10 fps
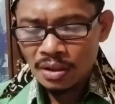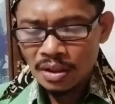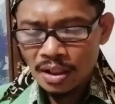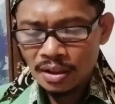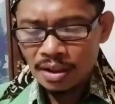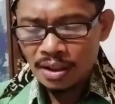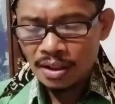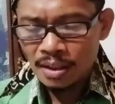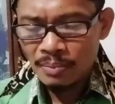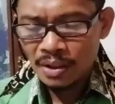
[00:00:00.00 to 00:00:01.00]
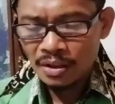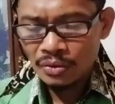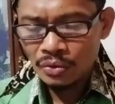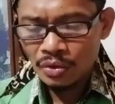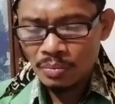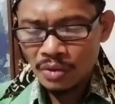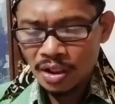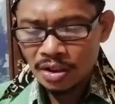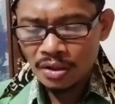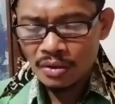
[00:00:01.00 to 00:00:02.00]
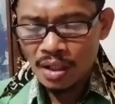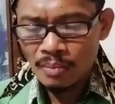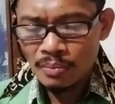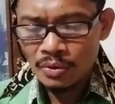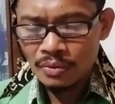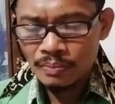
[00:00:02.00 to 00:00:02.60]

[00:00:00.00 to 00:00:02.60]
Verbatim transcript: yang tidak dapat ditutup oleh seorang pun.